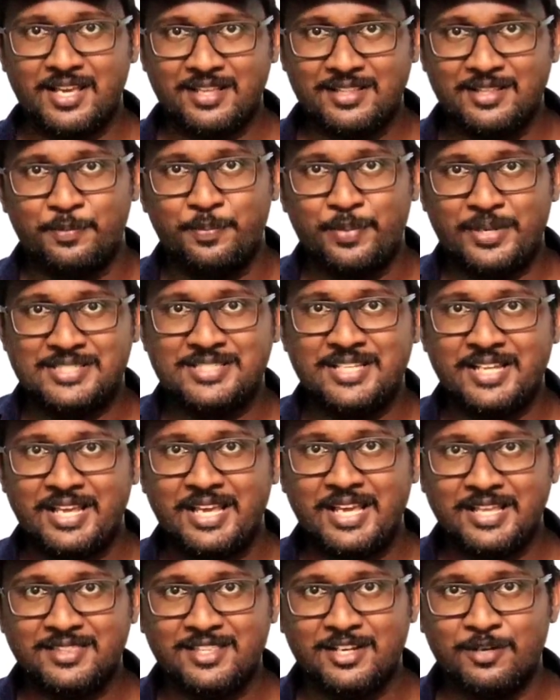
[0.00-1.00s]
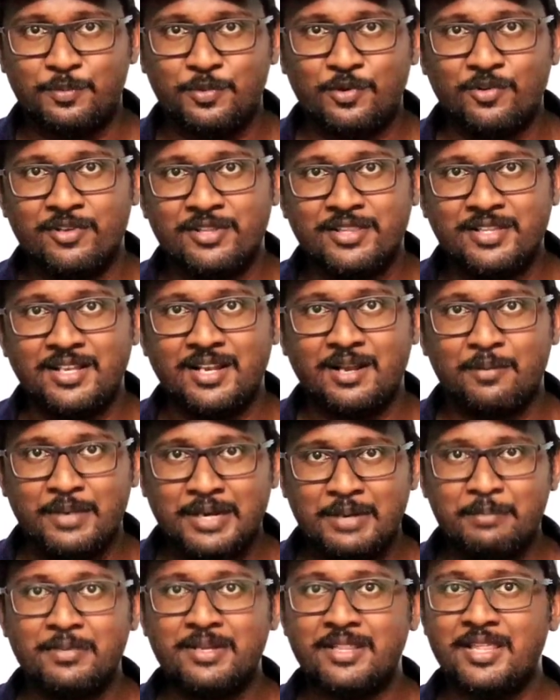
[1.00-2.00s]
அந்த ப்ரெஷரை ஏற்றுறப்போ வந்து
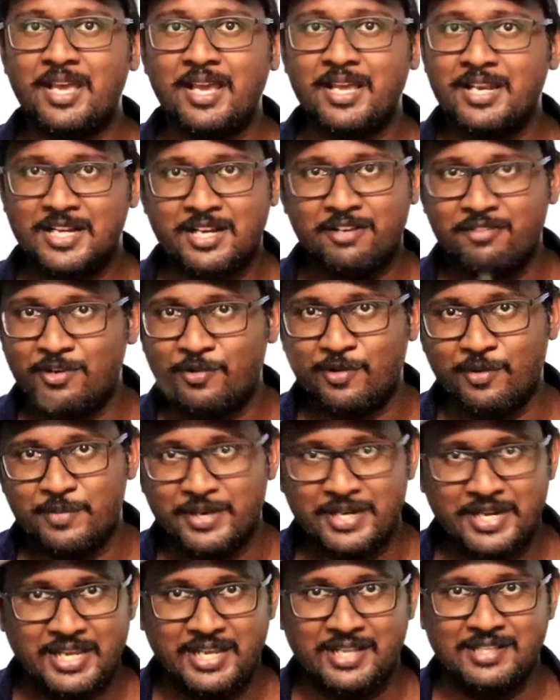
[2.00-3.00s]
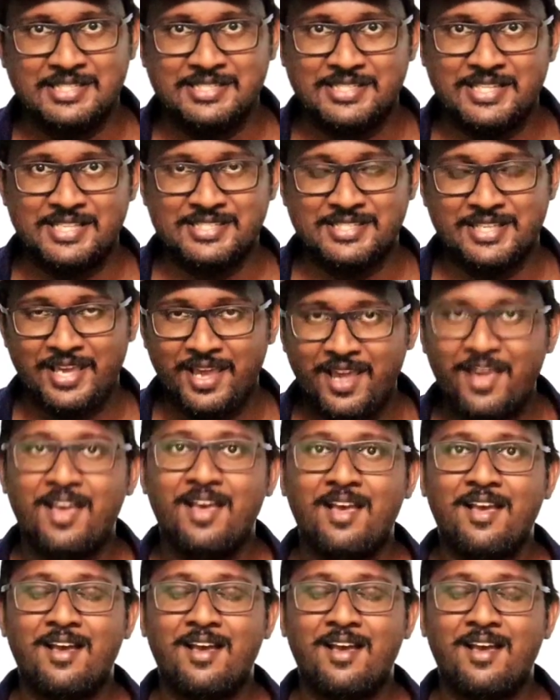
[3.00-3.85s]
நம்ம நிம்மதியாக இருக்கவே விட மாட்டாங்க இந்த சிஎஸ்கே